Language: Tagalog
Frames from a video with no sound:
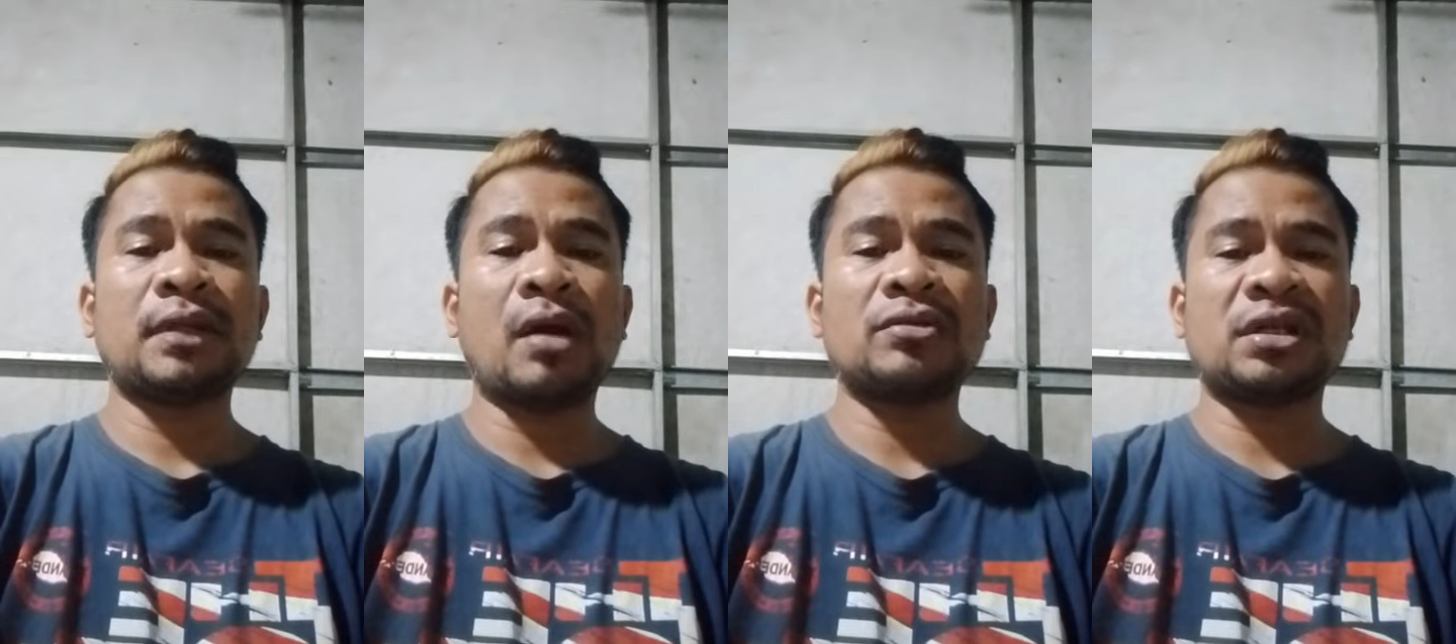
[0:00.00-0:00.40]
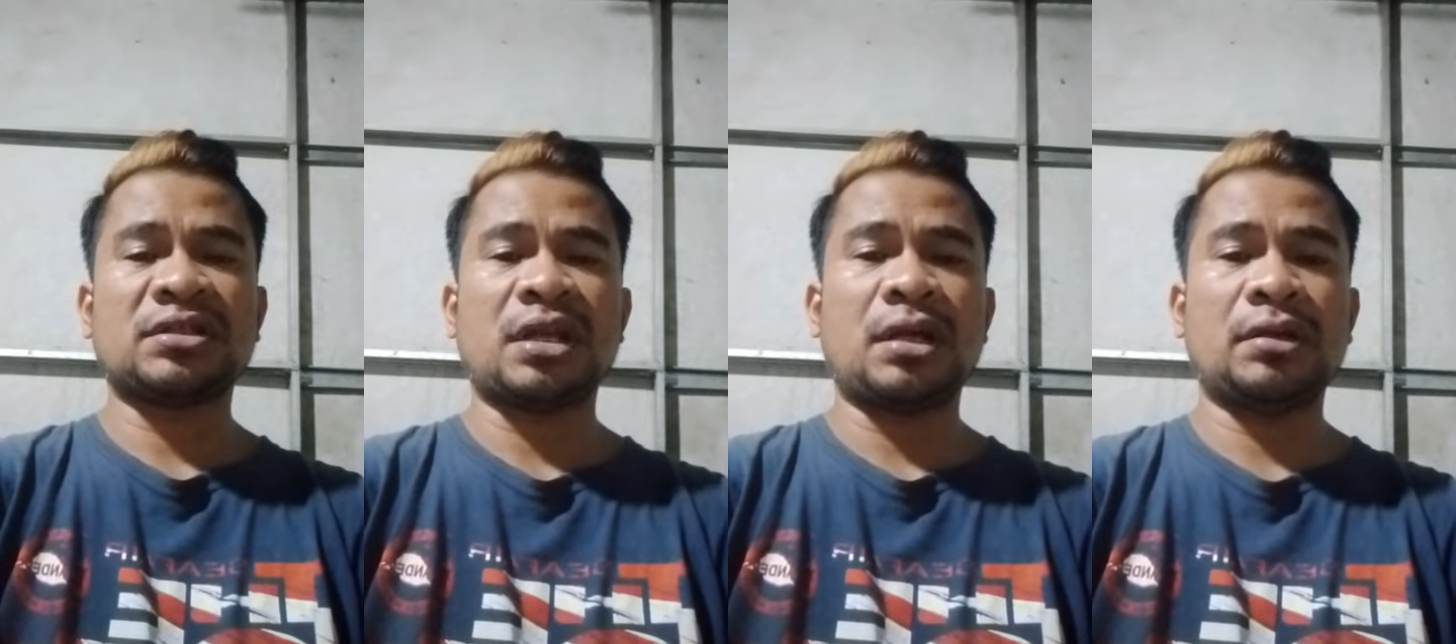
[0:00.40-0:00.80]
Taon
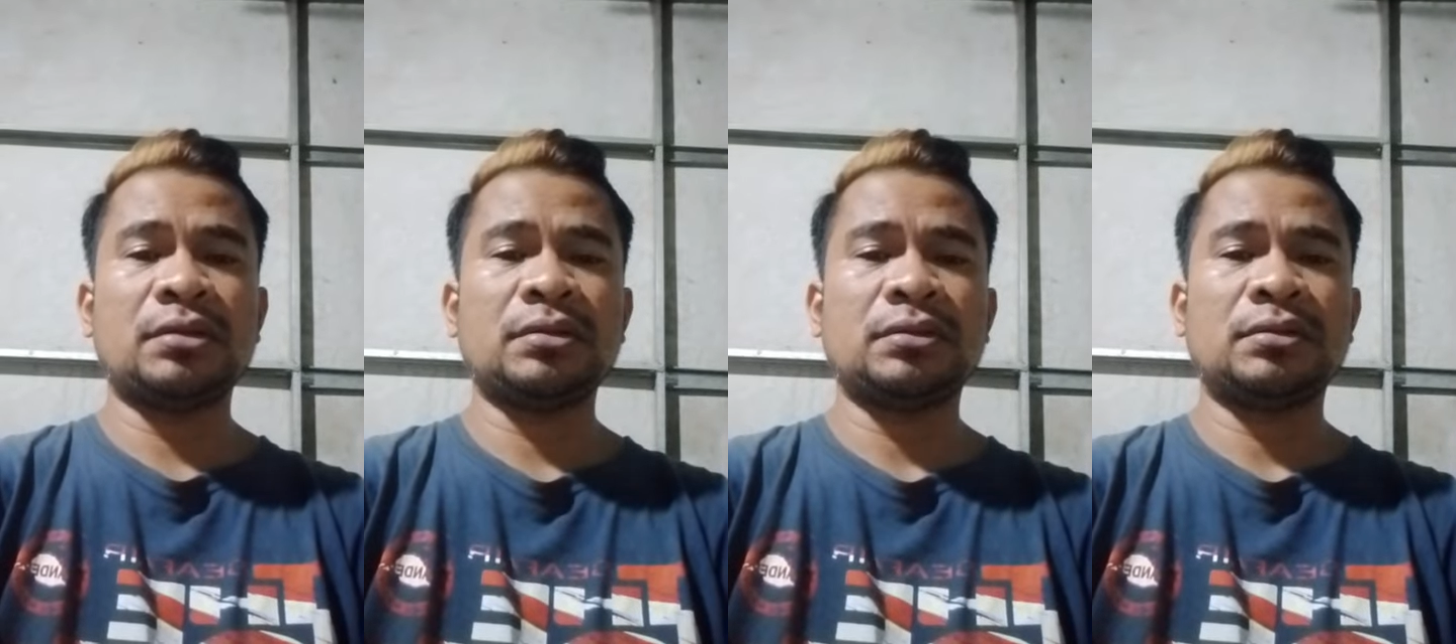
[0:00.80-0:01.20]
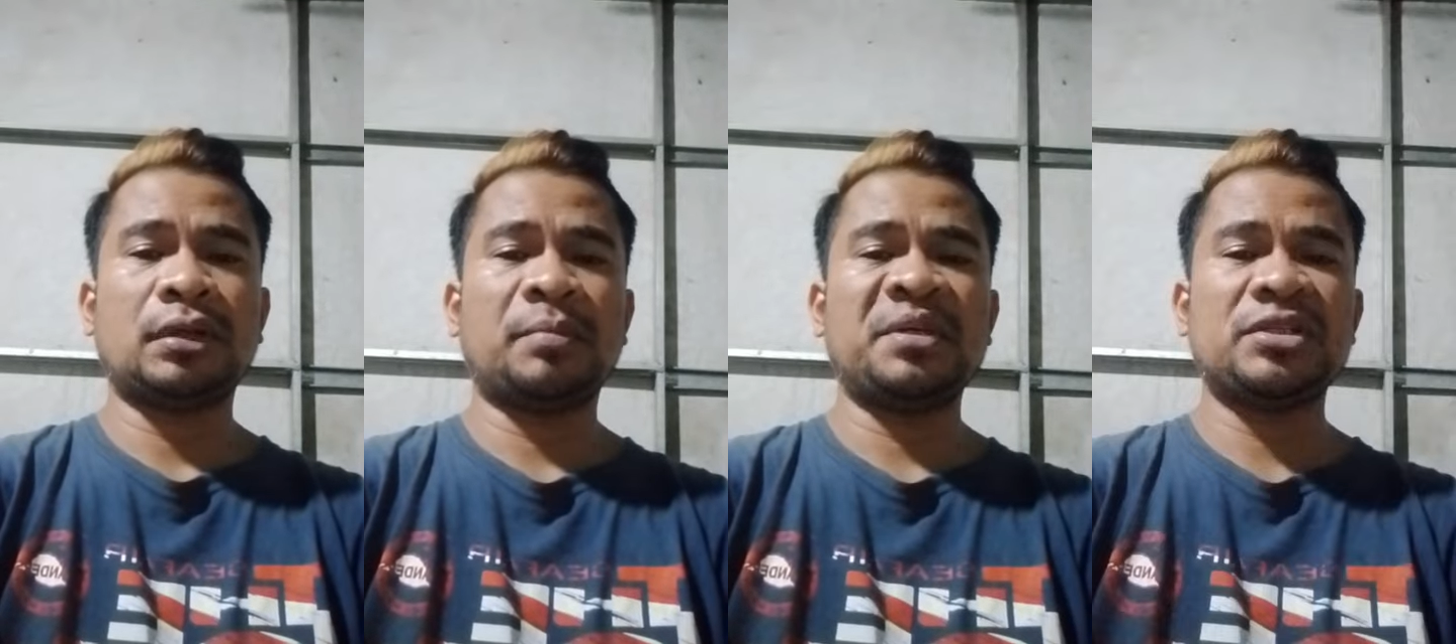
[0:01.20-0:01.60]
sang Salim, no?
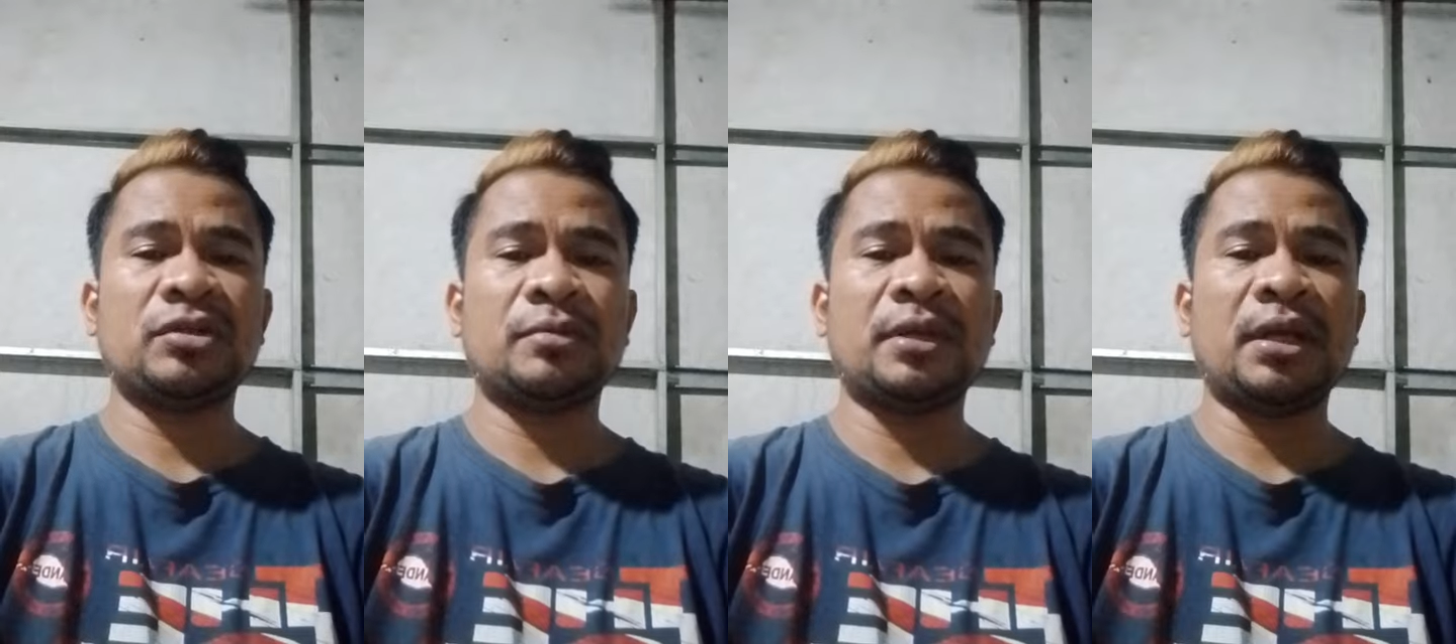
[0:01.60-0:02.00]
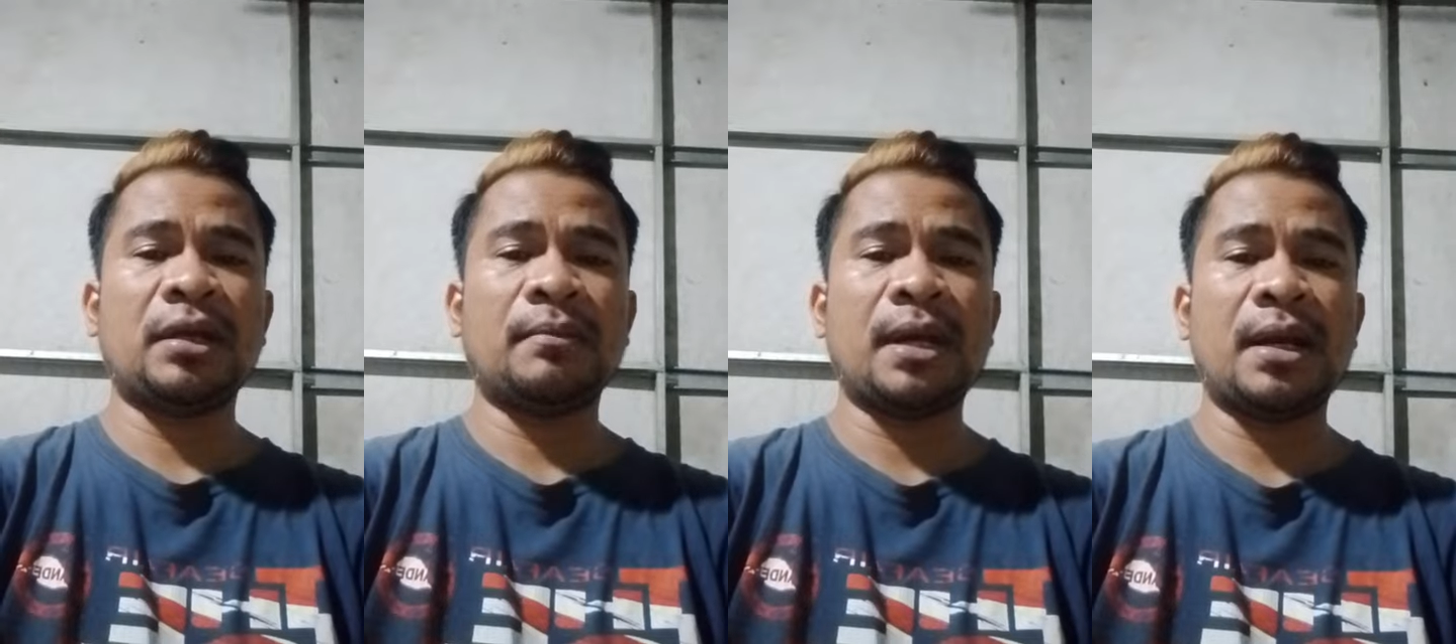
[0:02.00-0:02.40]
Nagbisyom na
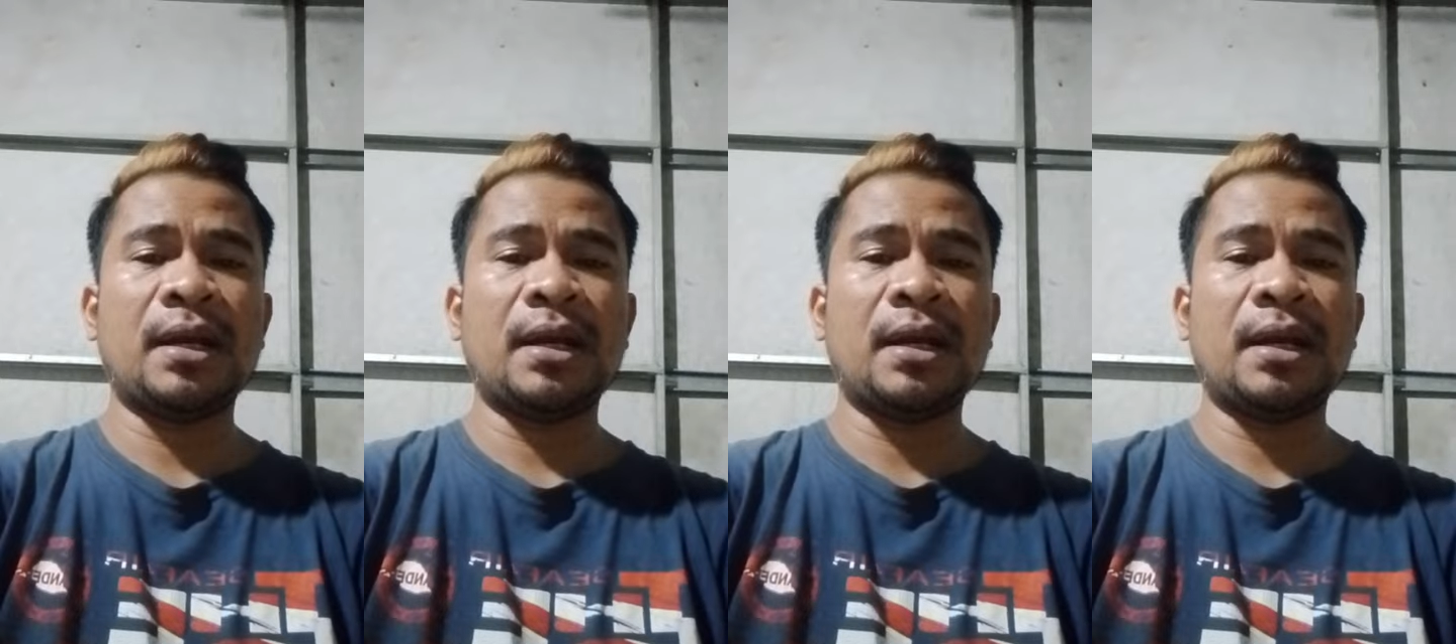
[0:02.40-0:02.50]
yung bana.